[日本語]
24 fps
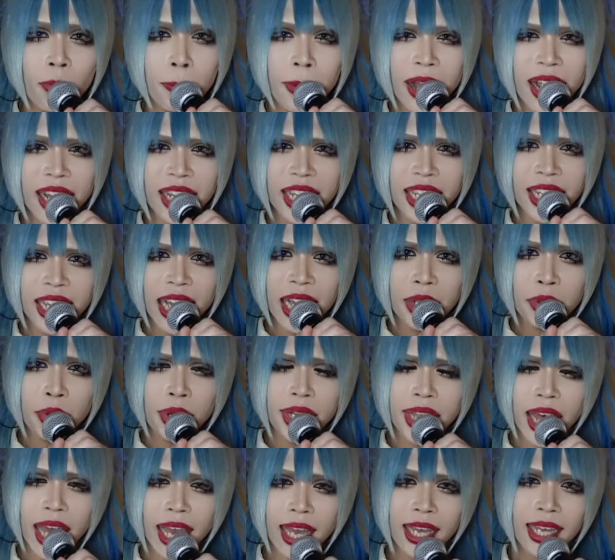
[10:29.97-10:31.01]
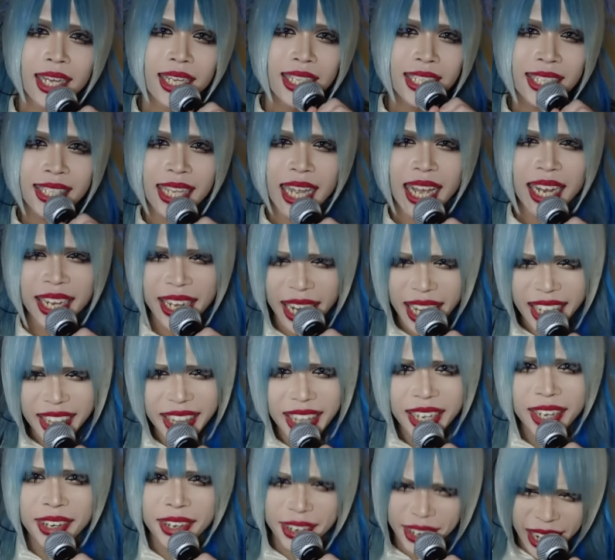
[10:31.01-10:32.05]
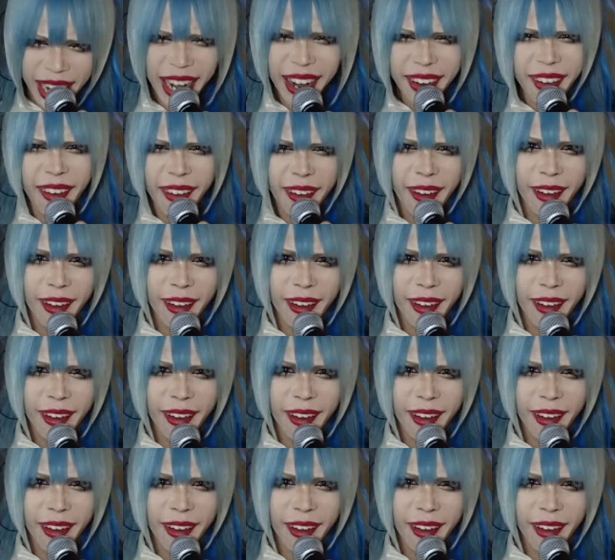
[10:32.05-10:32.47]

バカでかい声で叫んでくれよ